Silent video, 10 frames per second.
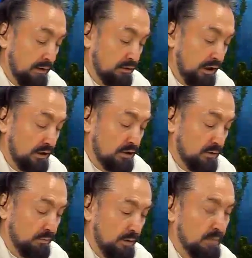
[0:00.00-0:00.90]

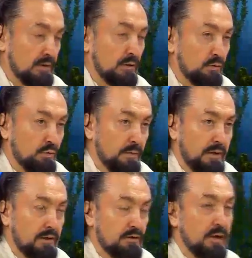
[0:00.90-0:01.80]
Çekişip birbirinize
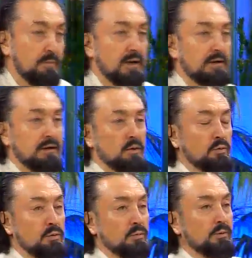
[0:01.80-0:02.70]
düşmeyin. Cemaatlere,
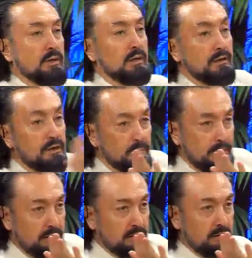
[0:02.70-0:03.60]
gruplara ayrılmayın.